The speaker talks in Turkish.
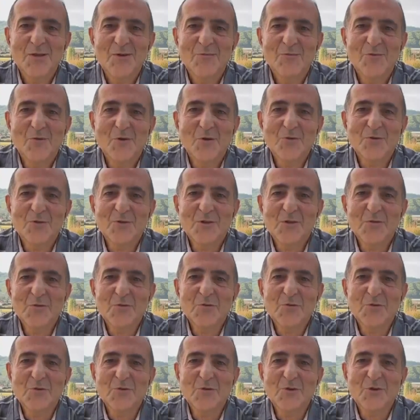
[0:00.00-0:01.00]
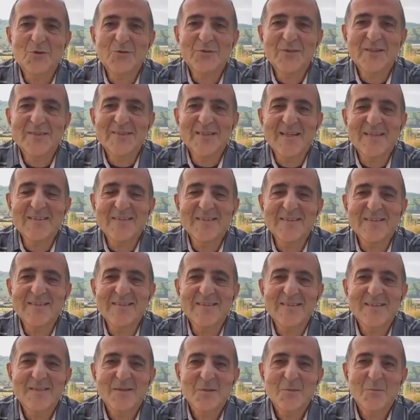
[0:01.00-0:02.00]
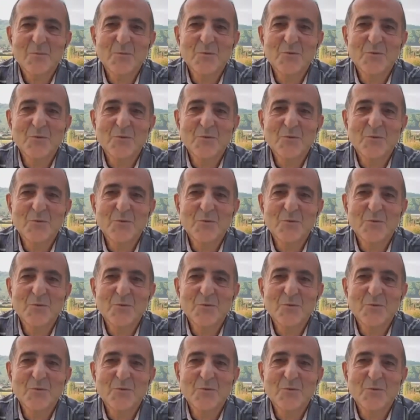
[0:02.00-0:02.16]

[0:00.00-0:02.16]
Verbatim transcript: Fortuna Düsseldorf kazandı. Hı hı.